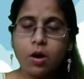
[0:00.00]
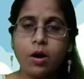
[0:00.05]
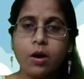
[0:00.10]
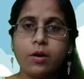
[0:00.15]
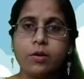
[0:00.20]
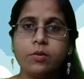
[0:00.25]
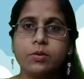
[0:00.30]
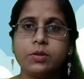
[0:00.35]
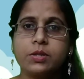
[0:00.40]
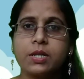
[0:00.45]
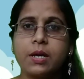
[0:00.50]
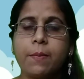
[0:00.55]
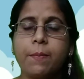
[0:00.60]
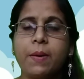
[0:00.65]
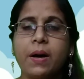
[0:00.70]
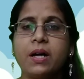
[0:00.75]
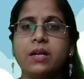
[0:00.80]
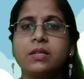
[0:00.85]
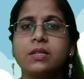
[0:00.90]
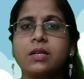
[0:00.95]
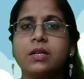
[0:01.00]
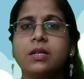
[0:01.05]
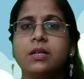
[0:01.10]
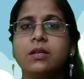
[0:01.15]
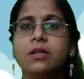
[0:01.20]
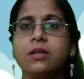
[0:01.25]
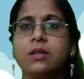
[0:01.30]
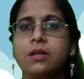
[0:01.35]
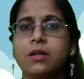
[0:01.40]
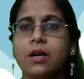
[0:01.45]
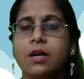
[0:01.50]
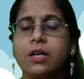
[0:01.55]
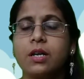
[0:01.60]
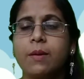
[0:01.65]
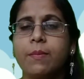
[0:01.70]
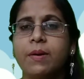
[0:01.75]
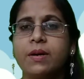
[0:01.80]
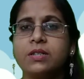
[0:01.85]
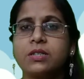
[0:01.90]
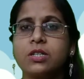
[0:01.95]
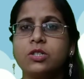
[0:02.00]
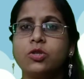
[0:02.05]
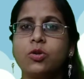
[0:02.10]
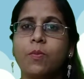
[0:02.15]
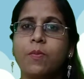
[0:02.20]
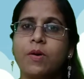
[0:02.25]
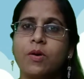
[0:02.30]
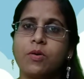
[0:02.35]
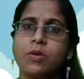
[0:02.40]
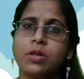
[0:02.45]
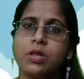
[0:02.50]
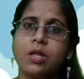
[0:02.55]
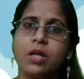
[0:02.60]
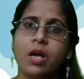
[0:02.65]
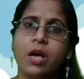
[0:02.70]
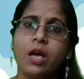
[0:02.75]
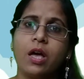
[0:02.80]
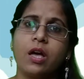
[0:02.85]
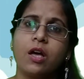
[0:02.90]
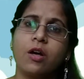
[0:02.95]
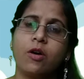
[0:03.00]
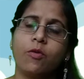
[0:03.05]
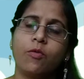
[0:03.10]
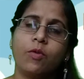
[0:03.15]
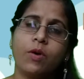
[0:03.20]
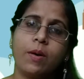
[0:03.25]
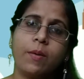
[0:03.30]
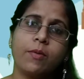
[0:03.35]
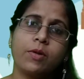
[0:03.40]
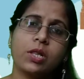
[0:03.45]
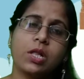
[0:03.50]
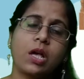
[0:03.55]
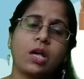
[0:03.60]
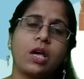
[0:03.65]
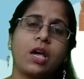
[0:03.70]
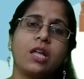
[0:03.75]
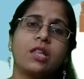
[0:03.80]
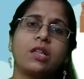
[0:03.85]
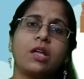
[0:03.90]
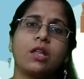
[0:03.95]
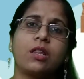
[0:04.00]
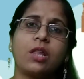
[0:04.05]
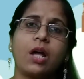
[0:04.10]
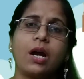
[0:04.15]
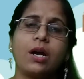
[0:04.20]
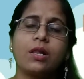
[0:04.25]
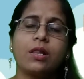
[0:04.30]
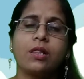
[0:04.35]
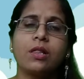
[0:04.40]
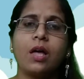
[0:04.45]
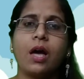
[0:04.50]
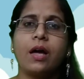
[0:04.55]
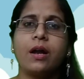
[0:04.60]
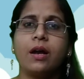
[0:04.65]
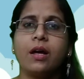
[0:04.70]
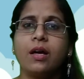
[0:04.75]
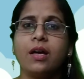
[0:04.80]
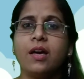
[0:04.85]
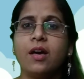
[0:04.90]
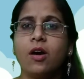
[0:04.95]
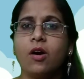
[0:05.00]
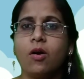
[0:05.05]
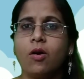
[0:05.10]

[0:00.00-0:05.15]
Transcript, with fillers: और उसके पास का घर के पास का जो पड़ोसी है वह उसके खेत के साइड से जा रहा है